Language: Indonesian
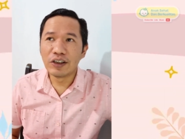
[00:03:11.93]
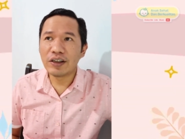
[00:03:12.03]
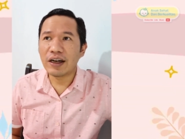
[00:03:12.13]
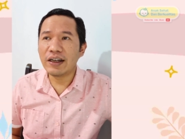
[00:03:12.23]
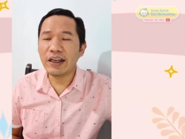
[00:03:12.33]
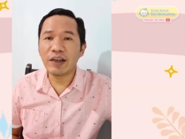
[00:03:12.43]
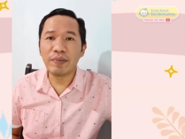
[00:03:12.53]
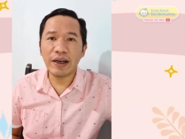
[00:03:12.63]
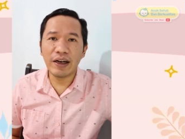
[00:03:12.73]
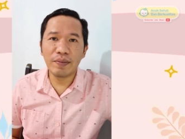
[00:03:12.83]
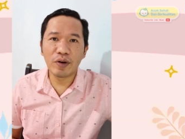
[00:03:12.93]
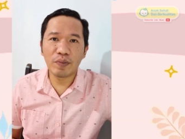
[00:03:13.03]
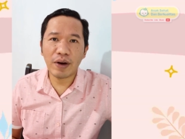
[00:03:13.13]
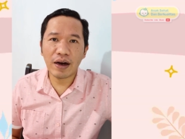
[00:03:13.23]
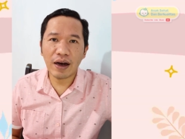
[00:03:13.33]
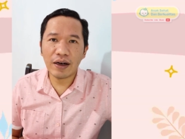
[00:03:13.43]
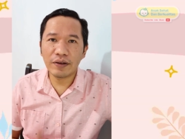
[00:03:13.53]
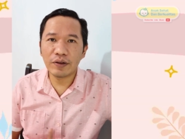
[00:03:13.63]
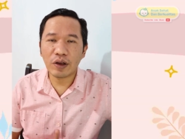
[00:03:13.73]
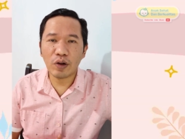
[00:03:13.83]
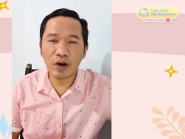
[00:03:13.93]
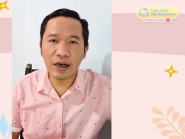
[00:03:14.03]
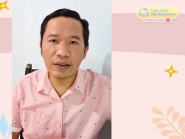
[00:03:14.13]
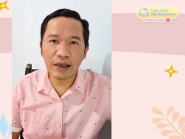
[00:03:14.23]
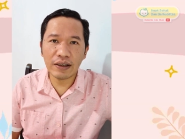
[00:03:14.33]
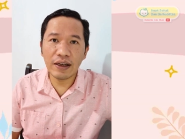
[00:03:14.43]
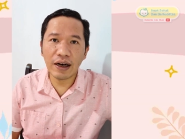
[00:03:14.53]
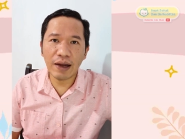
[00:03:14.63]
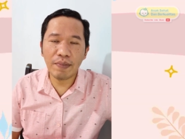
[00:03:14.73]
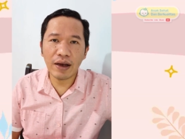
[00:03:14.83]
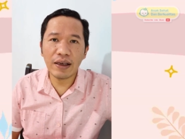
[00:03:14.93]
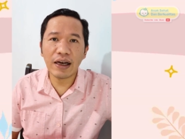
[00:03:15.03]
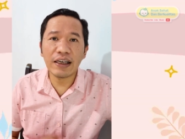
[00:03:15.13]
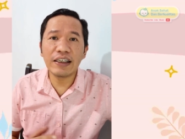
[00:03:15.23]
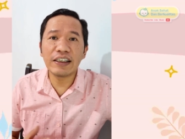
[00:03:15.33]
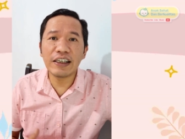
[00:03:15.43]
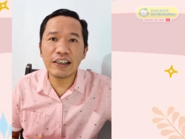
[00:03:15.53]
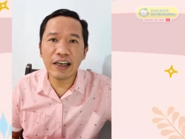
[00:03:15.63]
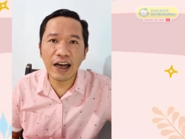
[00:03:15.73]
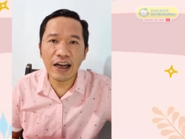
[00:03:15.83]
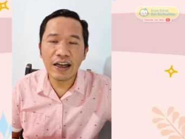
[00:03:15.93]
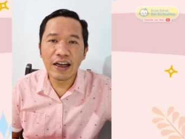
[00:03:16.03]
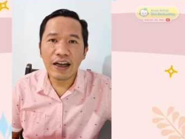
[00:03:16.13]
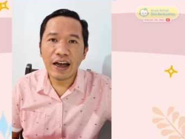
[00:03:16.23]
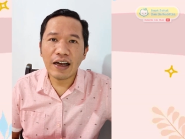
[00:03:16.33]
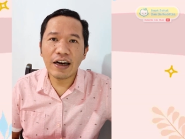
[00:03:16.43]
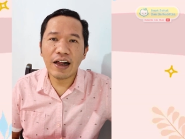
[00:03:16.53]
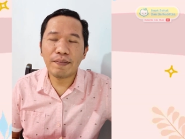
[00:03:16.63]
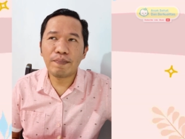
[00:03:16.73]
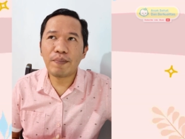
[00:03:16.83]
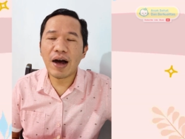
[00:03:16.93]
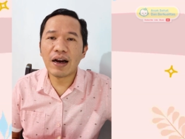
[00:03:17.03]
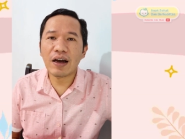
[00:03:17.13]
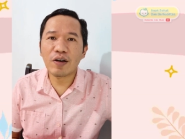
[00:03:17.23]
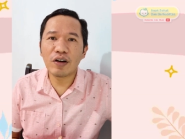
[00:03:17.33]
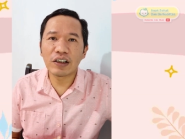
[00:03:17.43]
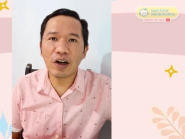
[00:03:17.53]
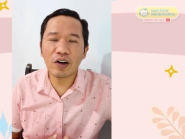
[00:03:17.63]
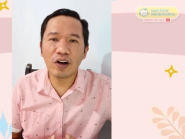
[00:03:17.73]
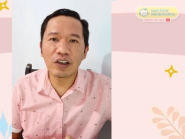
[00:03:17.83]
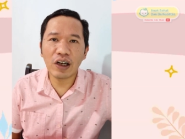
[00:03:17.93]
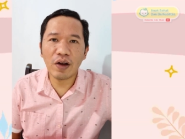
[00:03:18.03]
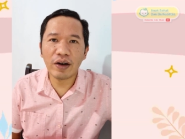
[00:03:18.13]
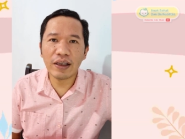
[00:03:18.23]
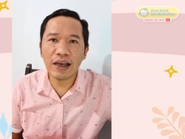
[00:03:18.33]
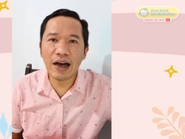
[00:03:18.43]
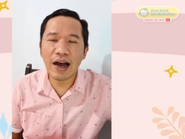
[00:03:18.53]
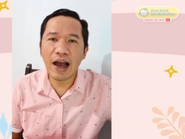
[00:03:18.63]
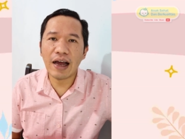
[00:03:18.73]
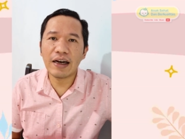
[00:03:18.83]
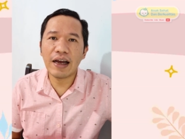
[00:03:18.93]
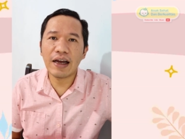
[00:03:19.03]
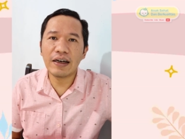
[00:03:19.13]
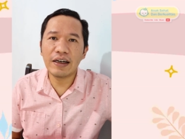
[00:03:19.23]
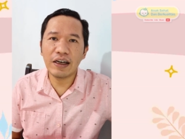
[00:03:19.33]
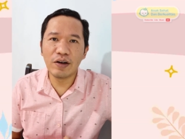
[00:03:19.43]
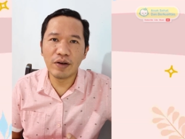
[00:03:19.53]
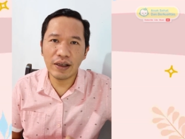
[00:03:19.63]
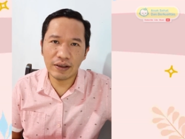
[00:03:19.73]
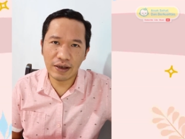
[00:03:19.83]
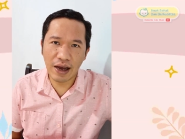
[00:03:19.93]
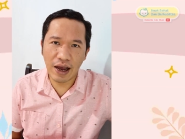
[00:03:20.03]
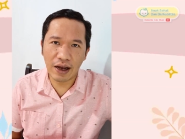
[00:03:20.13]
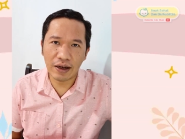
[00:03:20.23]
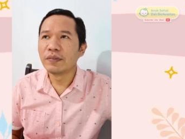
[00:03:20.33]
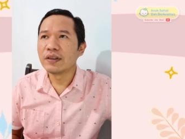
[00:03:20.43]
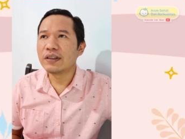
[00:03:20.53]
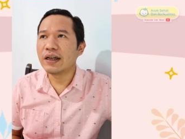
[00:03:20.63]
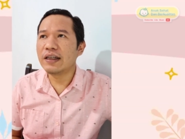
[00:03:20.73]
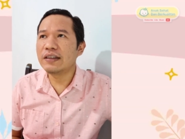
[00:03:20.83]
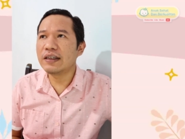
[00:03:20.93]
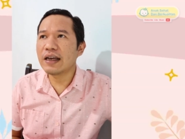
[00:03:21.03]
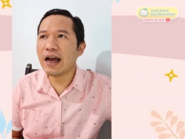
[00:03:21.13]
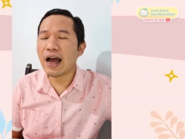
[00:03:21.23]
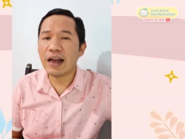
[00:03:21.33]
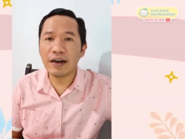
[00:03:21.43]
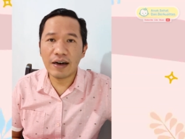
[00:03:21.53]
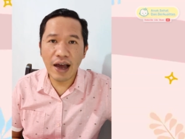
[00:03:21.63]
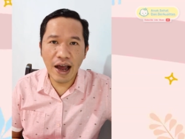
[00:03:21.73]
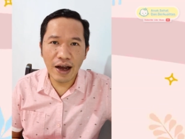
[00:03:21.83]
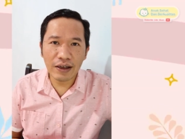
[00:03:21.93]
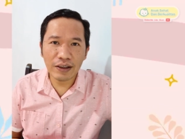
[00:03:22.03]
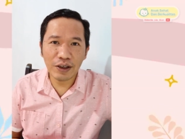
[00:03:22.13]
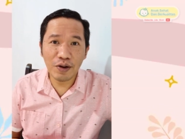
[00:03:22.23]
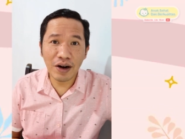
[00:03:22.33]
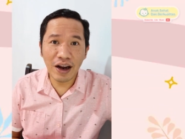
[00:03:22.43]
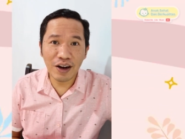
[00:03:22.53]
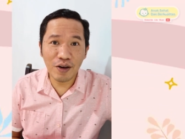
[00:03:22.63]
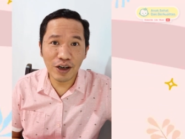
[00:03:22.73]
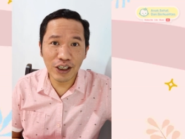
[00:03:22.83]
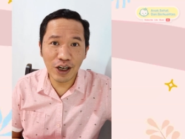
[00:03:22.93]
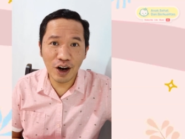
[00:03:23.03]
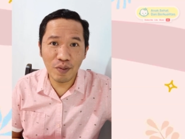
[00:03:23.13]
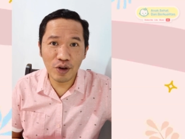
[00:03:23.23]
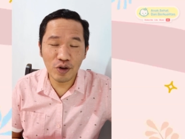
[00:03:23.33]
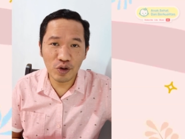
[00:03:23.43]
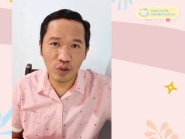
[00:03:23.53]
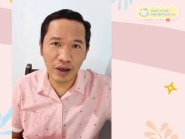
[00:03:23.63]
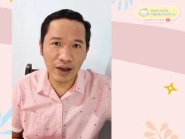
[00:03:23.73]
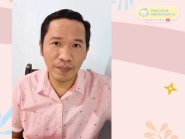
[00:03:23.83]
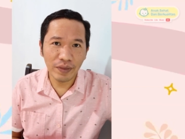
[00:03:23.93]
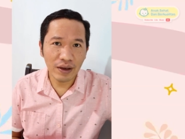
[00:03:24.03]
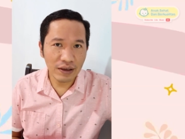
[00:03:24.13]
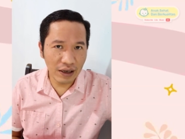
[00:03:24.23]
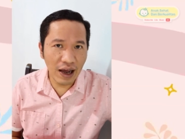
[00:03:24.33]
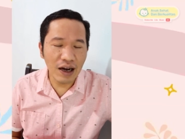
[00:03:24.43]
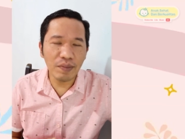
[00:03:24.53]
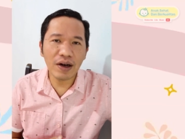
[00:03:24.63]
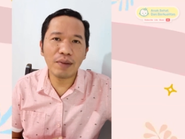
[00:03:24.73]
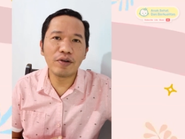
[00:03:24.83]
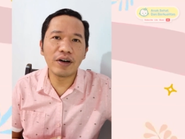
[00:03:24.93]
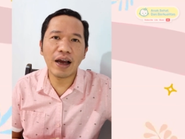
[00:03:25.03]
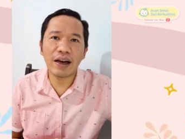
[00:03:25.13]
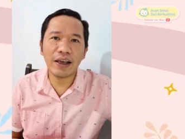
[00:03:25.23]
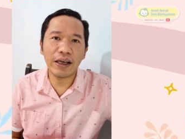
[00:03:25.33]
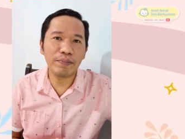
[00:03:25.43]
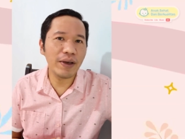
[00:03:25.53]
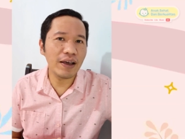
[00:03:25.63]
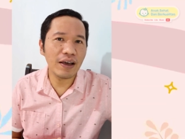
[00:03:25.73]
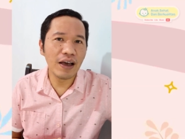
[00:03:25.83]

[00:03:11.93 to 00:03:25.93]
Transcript: Jadi IKMI ini merupakan satu organisasi nirlaba yang isinya adalah para konselor-konselor yang ada di Indonesia. Jadi jika Anda seorang konselor menyusui, silahkan bergabung dengan IGMI.